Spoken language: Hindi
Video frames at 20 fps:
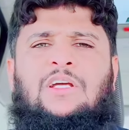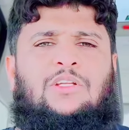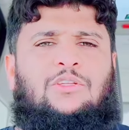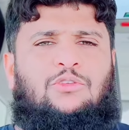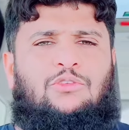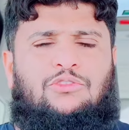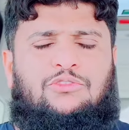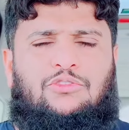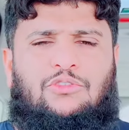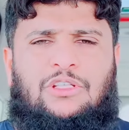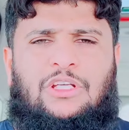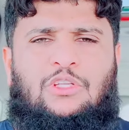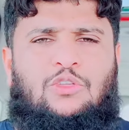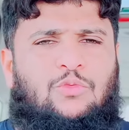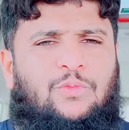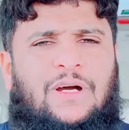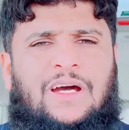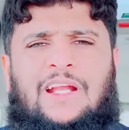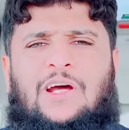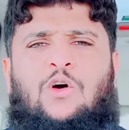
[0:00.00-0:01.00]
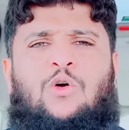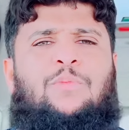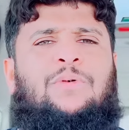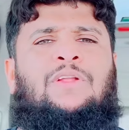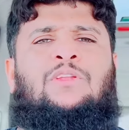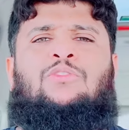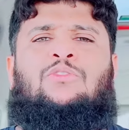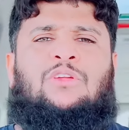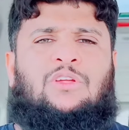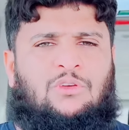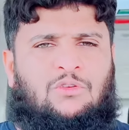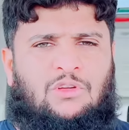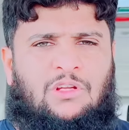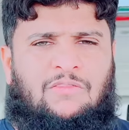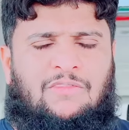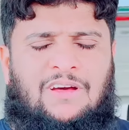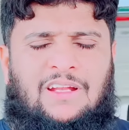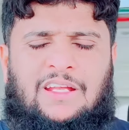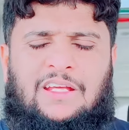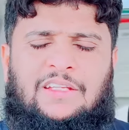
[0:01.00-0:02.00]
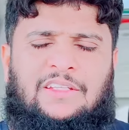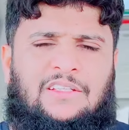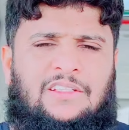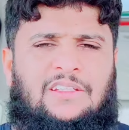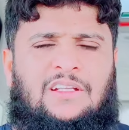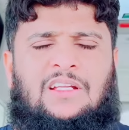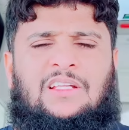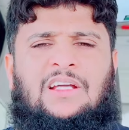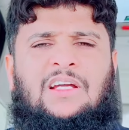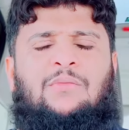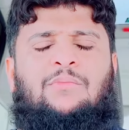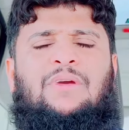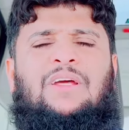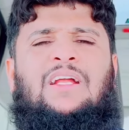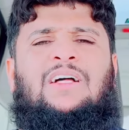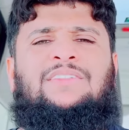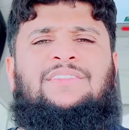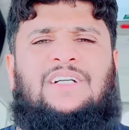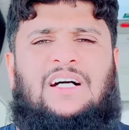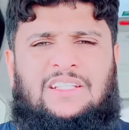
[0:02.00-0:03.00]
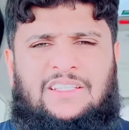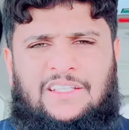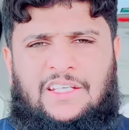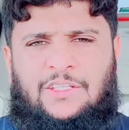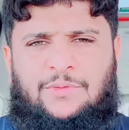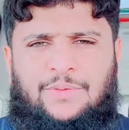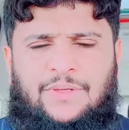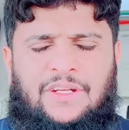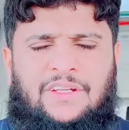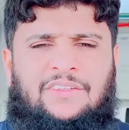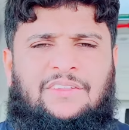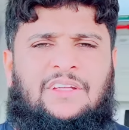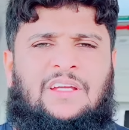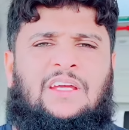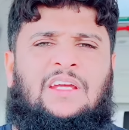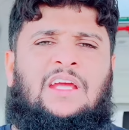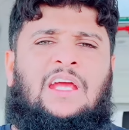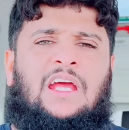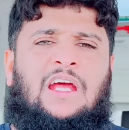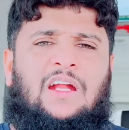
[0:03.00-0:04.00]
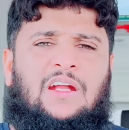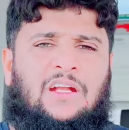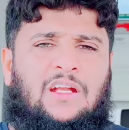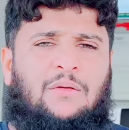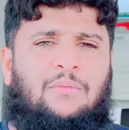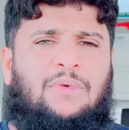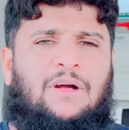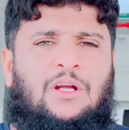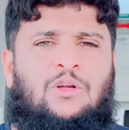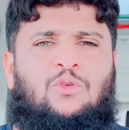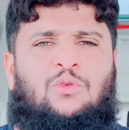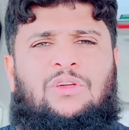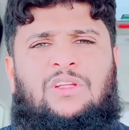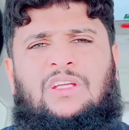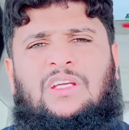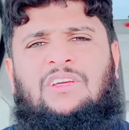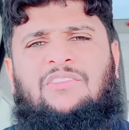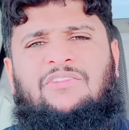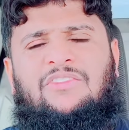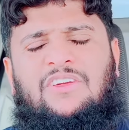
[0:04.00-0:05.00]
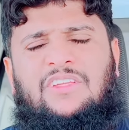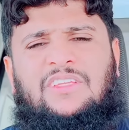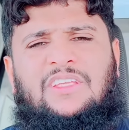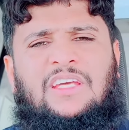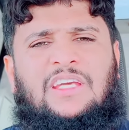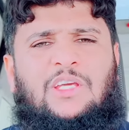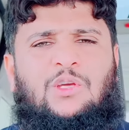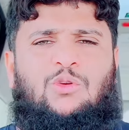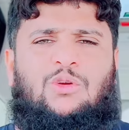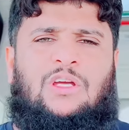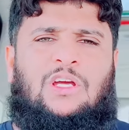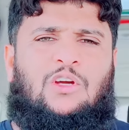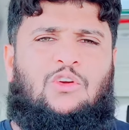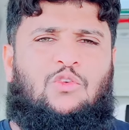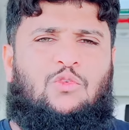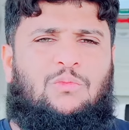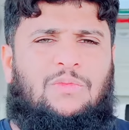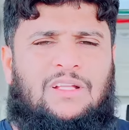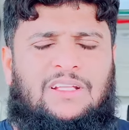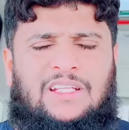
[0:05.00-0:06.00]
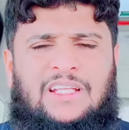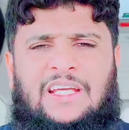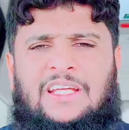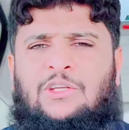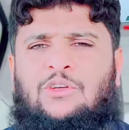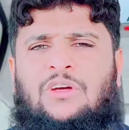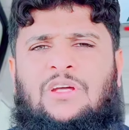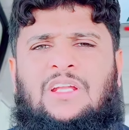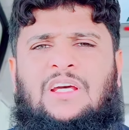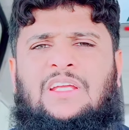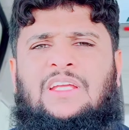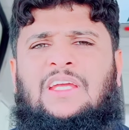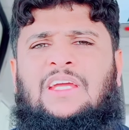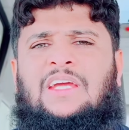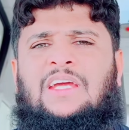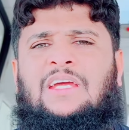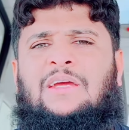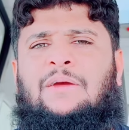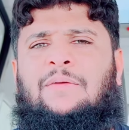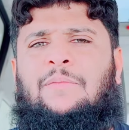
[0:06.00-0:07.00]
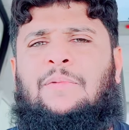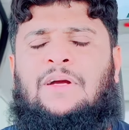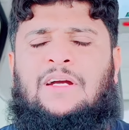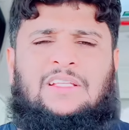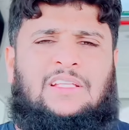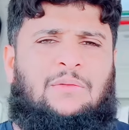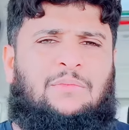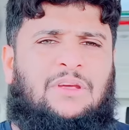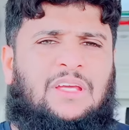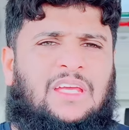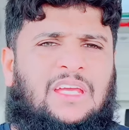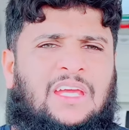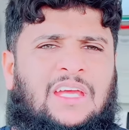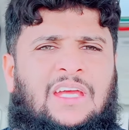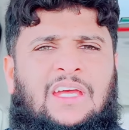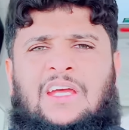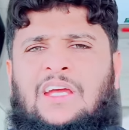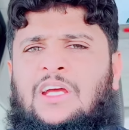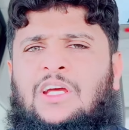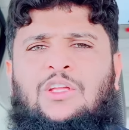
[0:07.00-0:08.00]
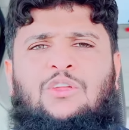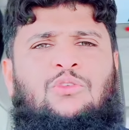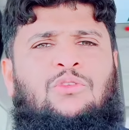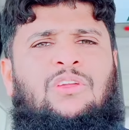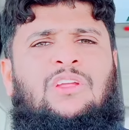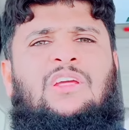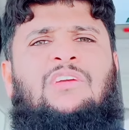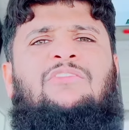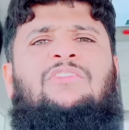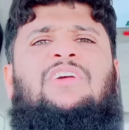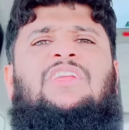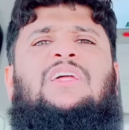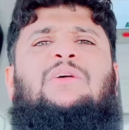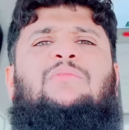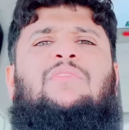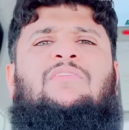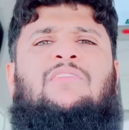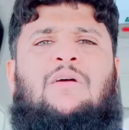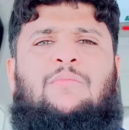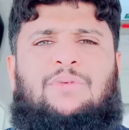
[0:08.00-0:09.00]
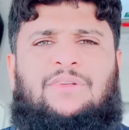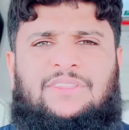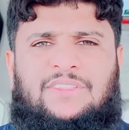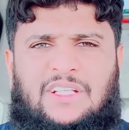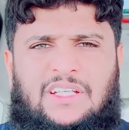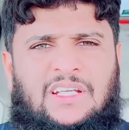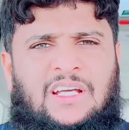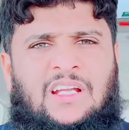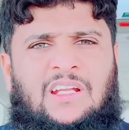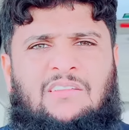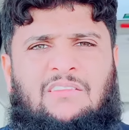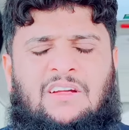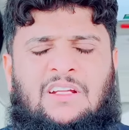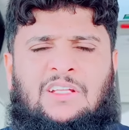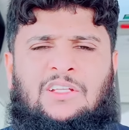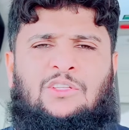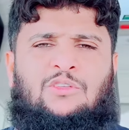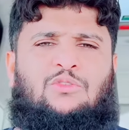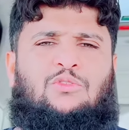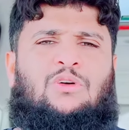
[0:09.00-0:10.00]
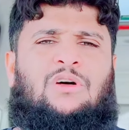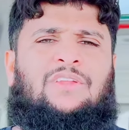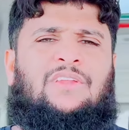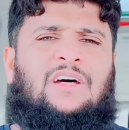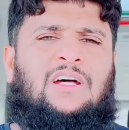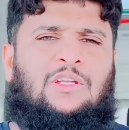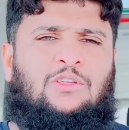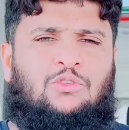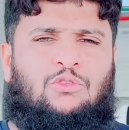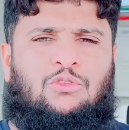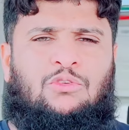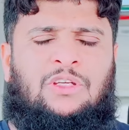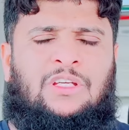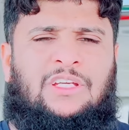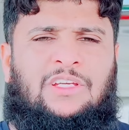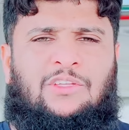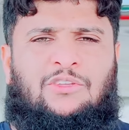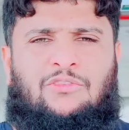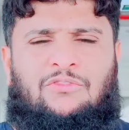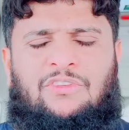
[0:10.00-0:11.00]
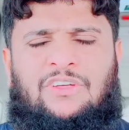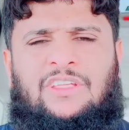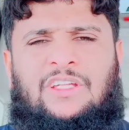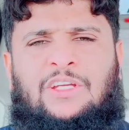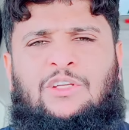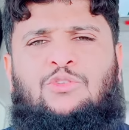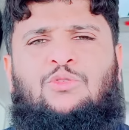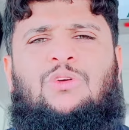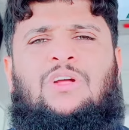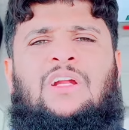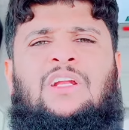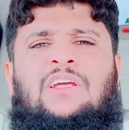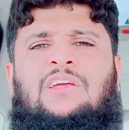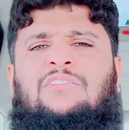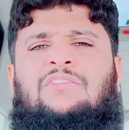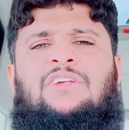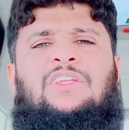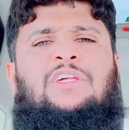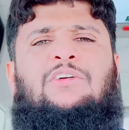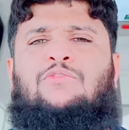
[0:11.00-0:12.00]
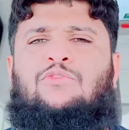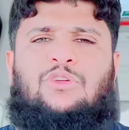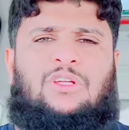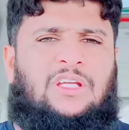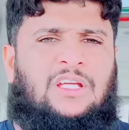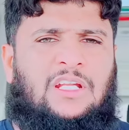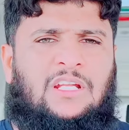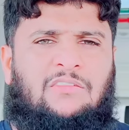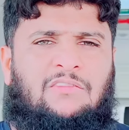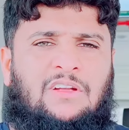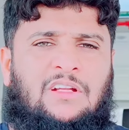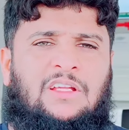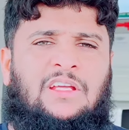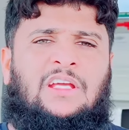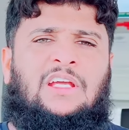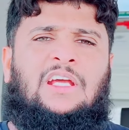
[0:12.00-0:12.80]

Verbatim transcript: दोस्तों ये दोबारा ओपन तो नहीं होने वाले जितना तक मेरा जाती एक्सपीरियंस है नंबर टू इनकी फीसें क्योंकि हुकूमत ने जो है ना ये ख़त्म की हैं तो इनकी फीसें भी वापस नहीं आने वाली 2000 जो 2100 वीज़ा इशू कराने की फीस है वो नहीं आने वाली